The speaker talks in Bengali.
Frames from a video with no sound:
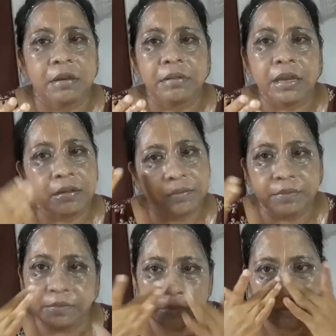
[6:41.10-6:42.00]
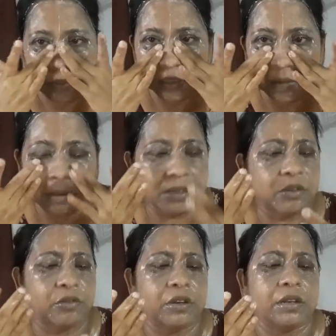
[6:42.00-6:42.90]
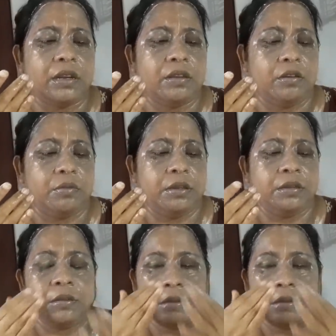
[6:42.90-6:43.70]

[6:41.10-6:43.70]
এইভাবে স্ক্রাবিংটা করে নিলেই হবে